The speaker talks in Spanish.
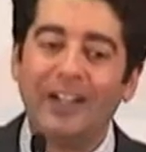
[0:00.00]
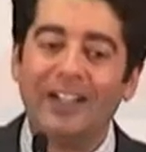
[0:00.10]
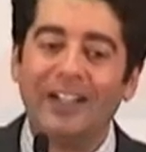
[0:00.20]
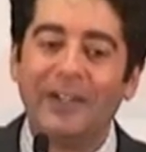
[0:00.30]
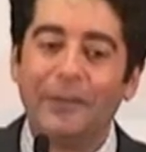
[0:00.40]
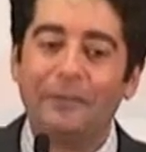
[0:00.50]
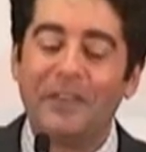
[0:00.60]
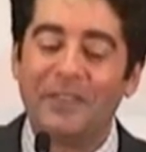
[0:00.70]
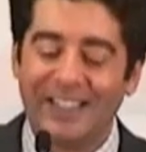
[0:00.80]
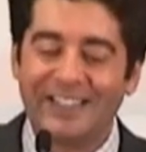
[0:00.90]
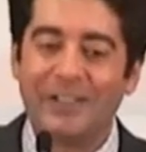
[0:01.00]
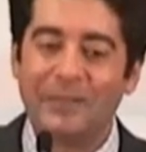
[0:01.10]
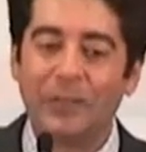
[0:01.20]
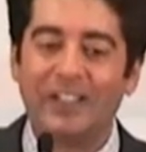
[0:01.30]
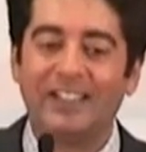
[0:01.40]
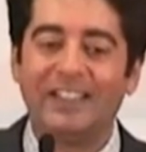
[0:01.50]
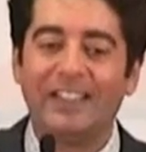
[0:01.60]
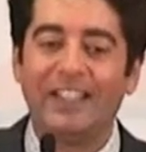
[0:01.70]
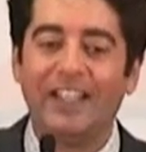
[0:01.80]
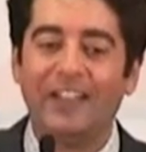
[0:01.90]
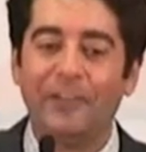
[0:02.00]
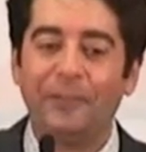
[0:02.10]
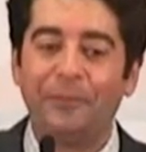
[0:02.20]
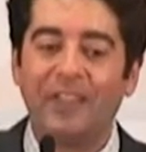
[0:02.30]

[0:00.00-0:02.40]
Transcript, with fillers: eh, me parecía importante eh,